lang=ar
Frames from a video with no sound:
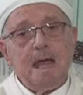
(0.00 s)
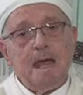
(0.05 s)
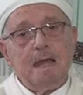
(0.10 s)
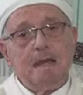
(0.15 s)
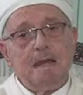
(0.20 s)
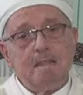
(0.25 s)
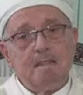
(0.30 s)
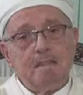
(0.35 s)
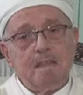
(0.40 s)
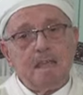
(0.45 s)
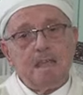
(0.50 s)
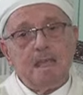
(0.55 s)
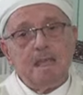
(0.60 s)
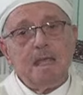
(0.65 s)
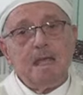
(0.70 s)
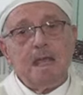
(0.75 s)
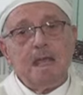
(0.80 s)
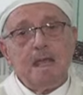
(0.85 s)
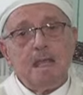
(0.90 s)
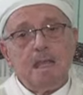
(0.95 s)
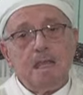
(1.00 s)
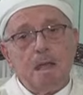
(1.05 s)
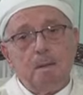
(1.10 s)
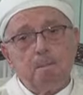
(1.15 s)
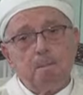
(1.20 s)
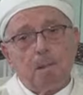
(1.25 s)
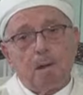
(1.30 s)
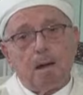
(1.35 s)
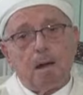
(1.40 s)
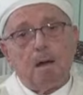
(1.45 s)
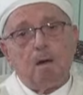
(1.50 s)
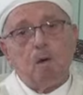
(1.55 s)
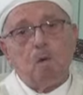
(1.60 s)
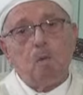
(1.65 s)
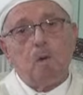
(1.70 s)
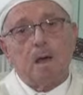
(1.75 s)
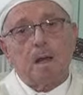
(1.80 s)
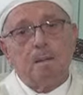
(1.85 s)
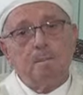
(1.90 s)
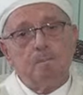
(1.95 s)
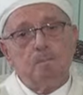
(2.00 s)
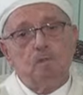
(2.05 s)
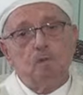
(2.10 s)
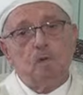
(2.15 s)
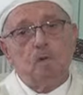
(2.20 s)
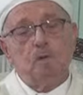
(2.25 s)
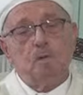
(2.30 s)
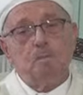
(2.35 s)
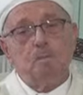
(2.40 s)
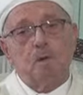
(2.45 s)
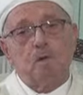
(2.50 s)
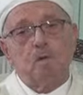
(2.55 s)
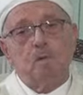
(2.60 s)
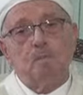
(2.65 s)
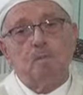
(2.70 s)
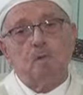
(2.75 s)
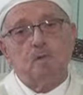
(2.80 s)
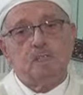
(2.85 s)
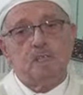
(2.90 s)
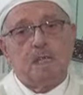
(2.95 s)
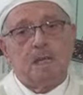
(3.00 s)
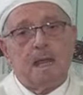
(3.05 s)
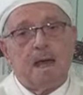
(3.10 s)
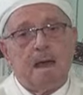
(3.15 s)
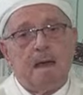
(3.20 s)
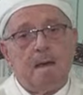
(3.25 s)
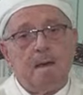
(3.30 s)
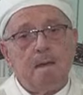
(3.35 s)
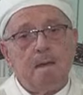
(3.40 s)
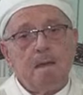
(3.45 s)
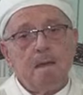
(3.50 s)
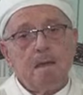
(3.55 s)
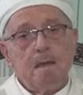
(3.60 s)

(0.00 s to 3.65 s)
الذي يبقى هو رمز من رموزنا